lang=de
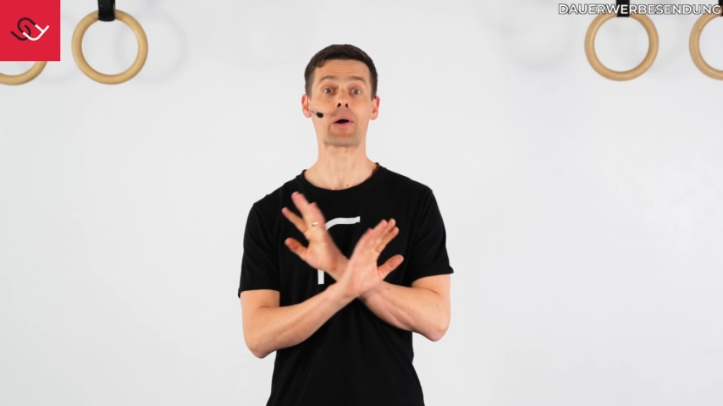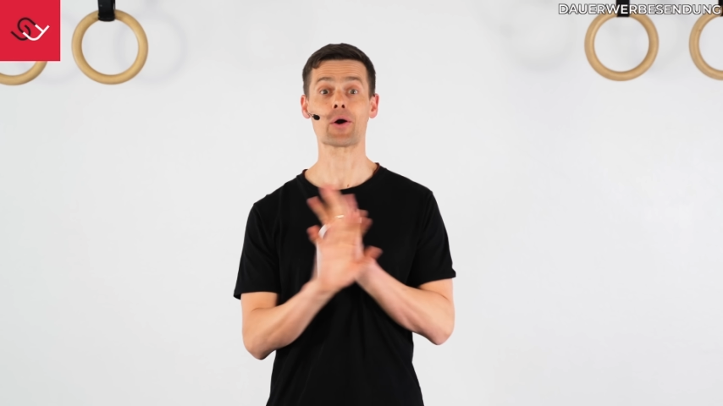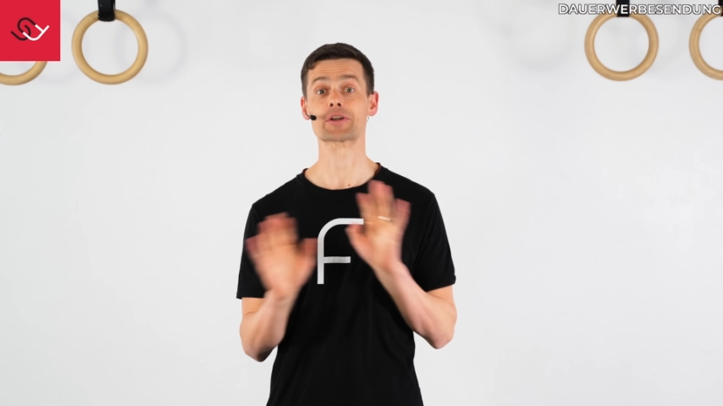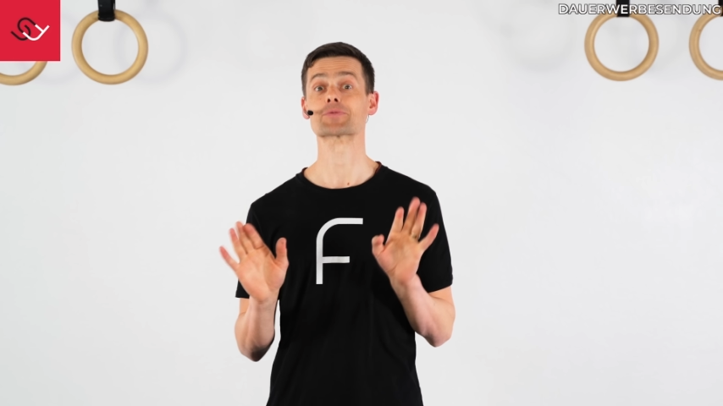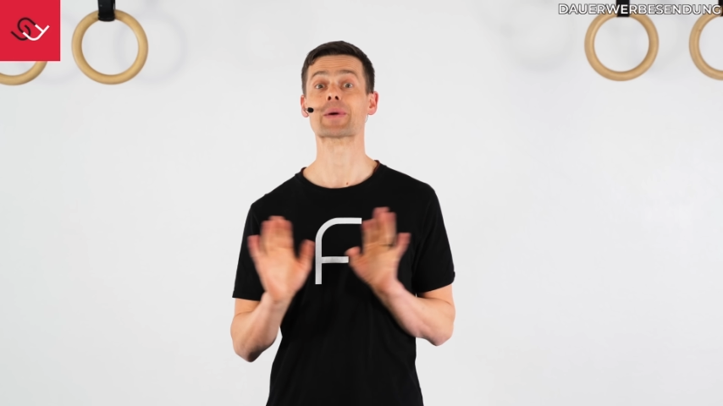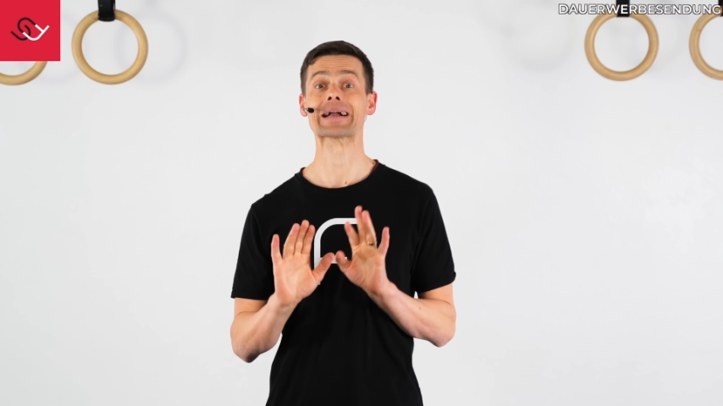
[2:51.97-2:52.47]

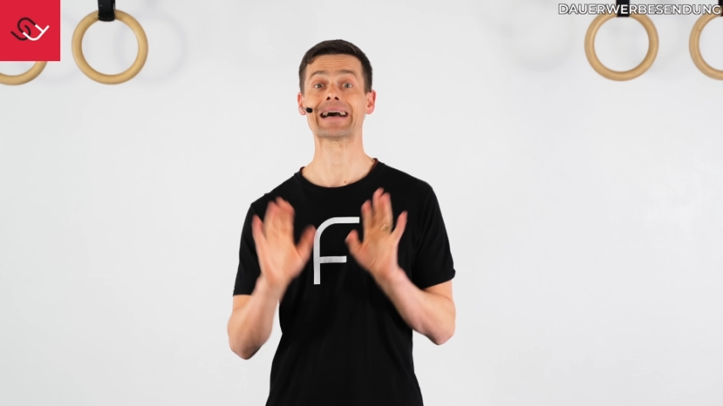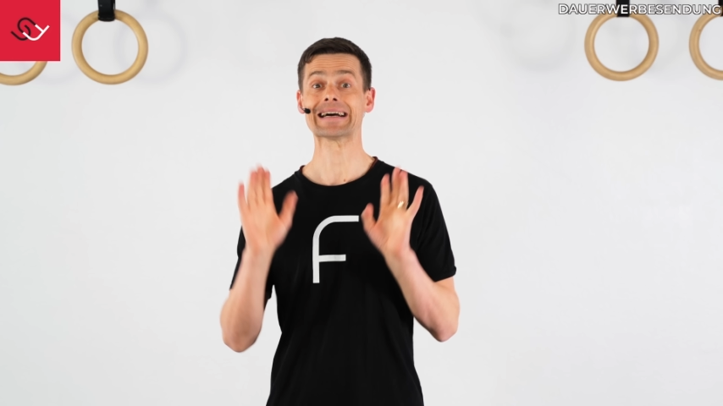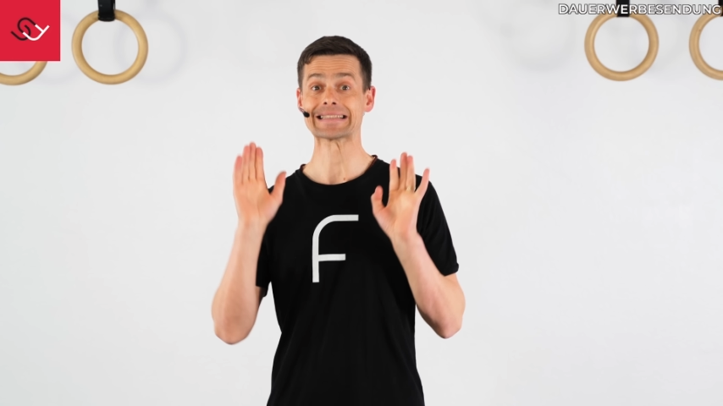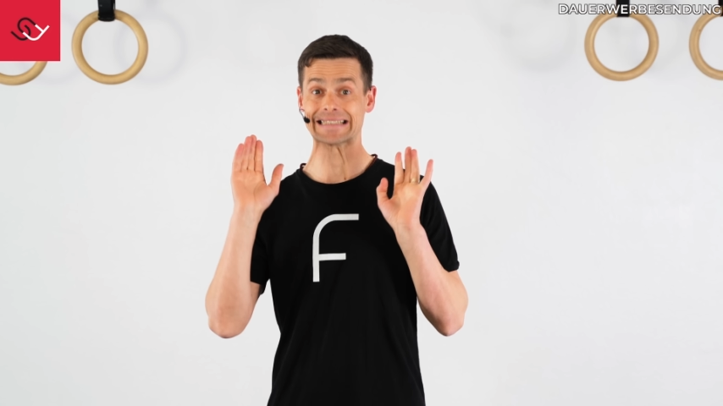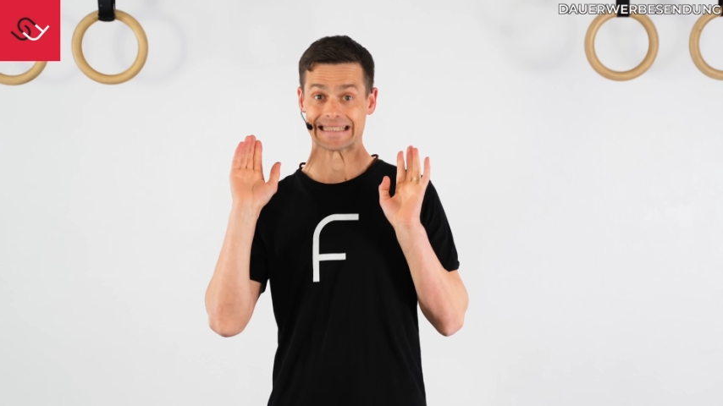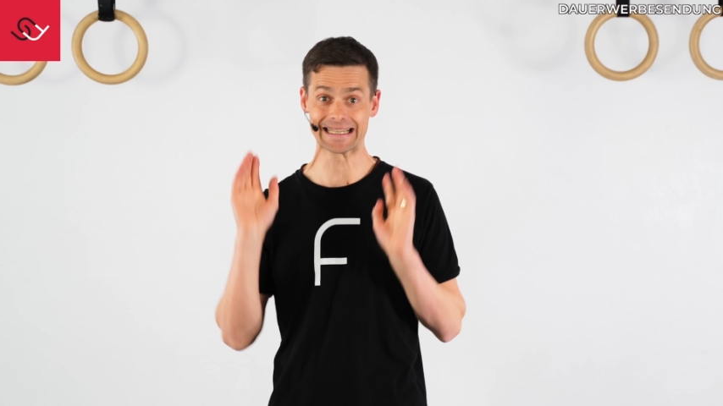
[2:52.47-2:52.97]
braucht einen
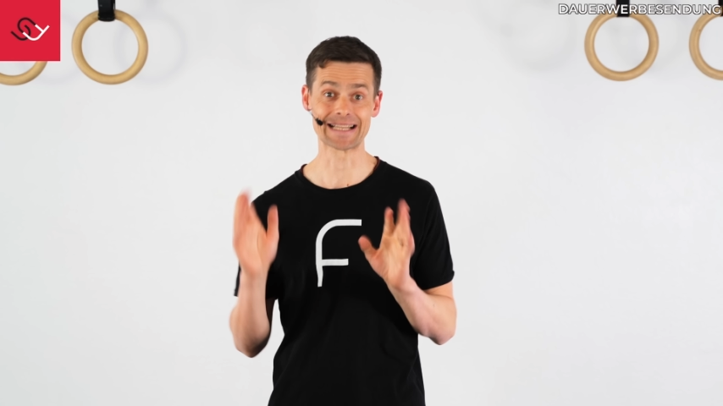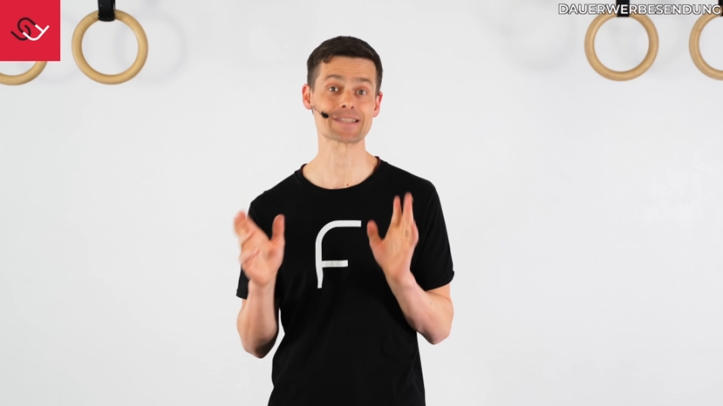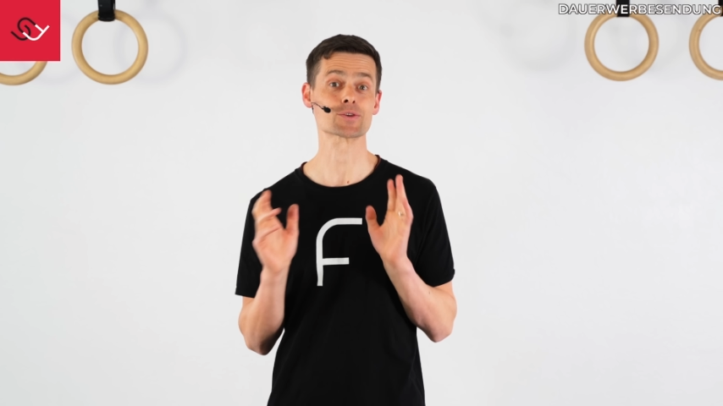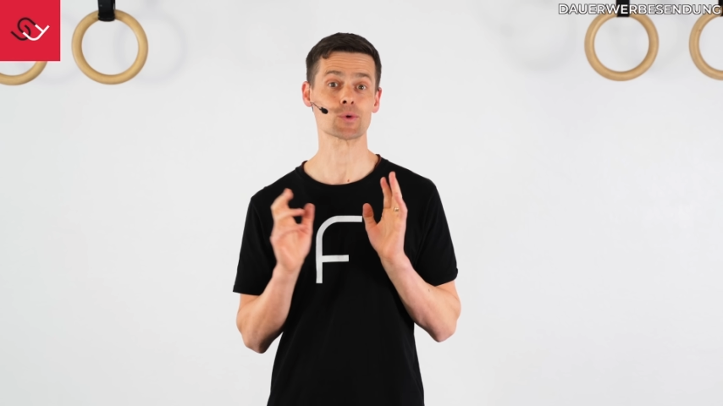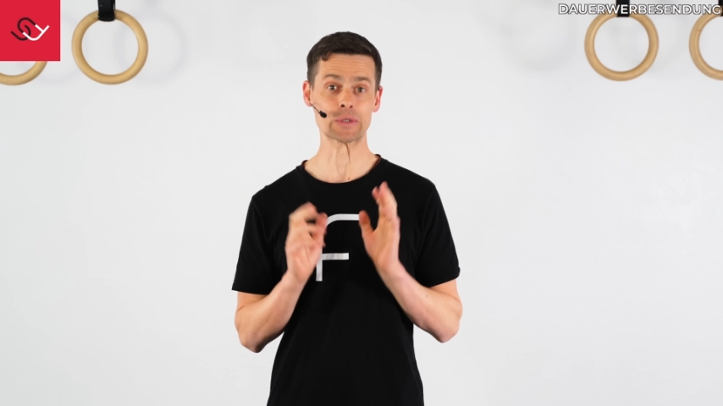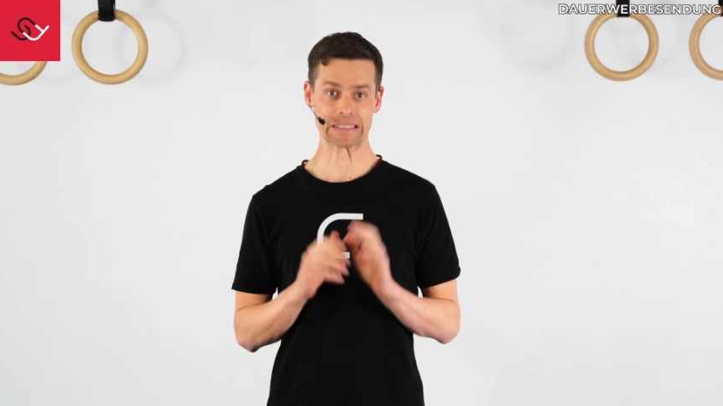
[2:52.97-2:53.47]
Spagat
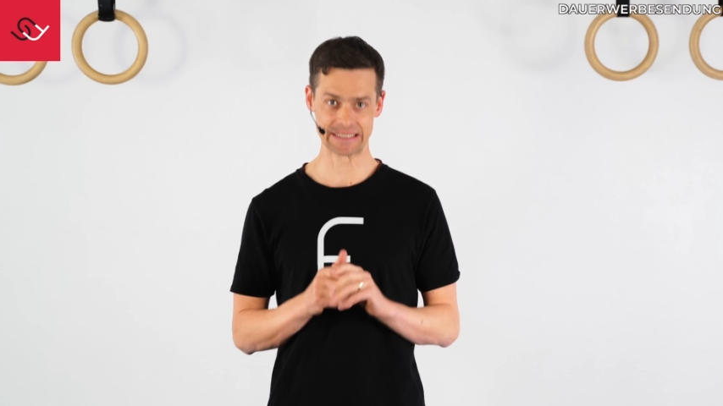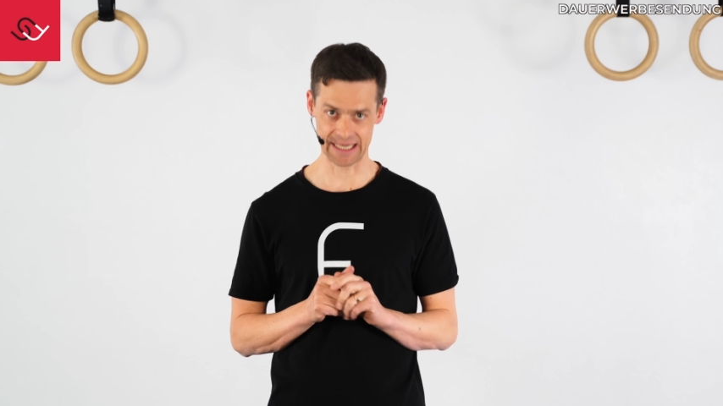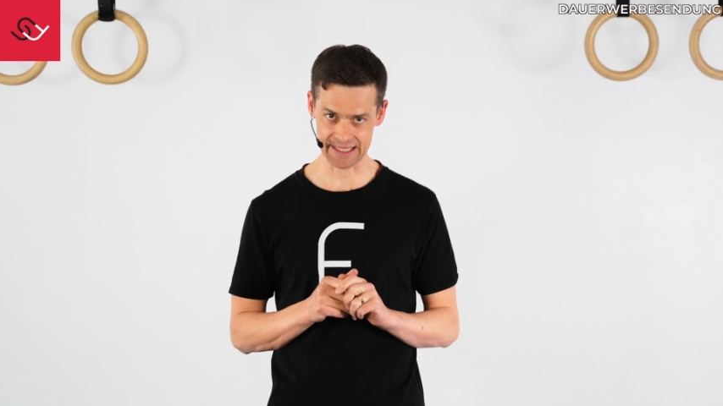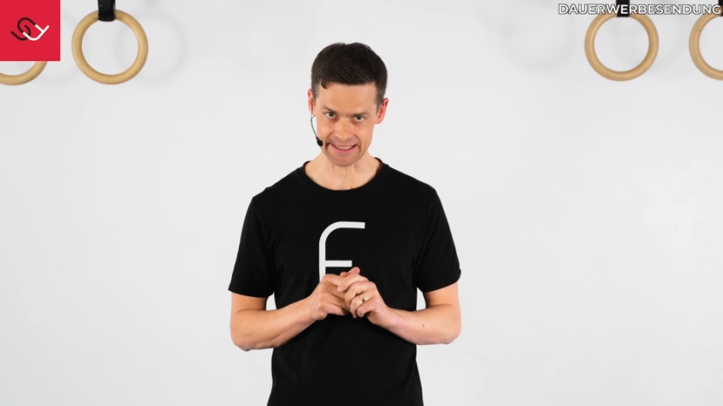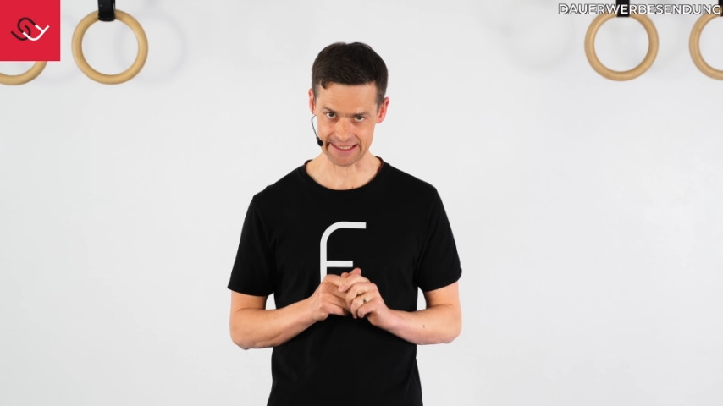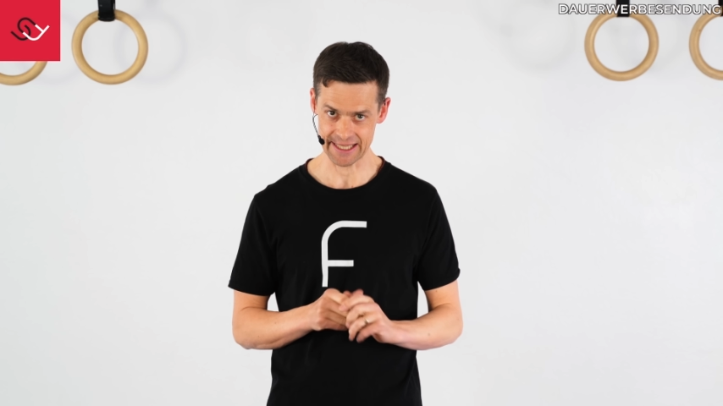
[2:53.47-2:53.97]
ganz und
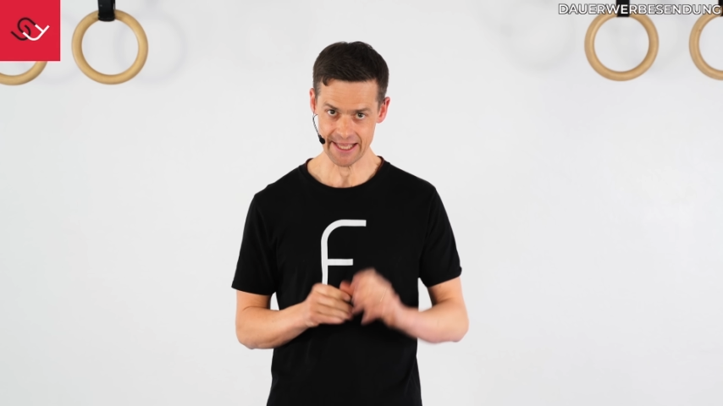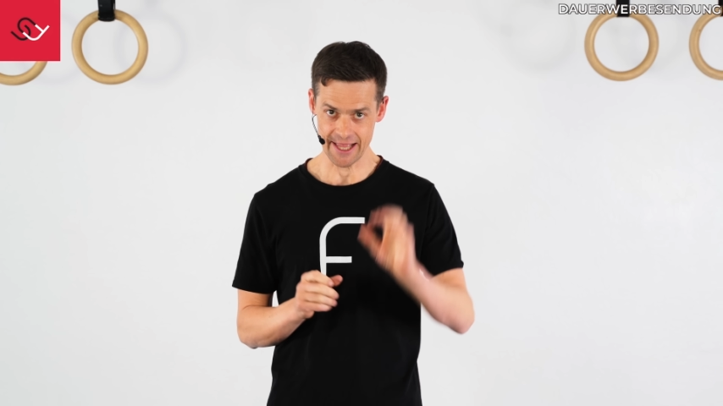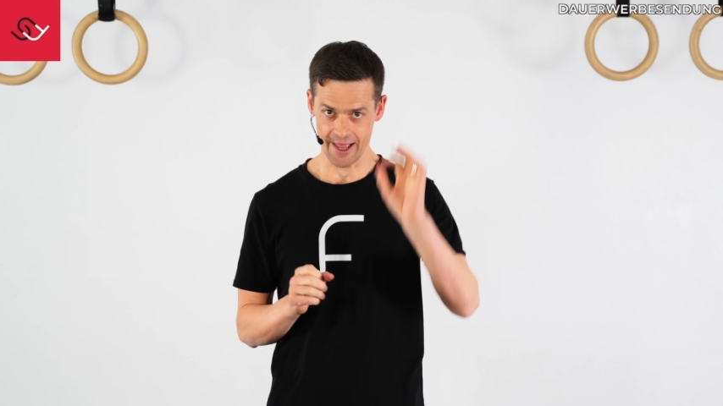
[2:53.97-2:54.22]
gar nicht.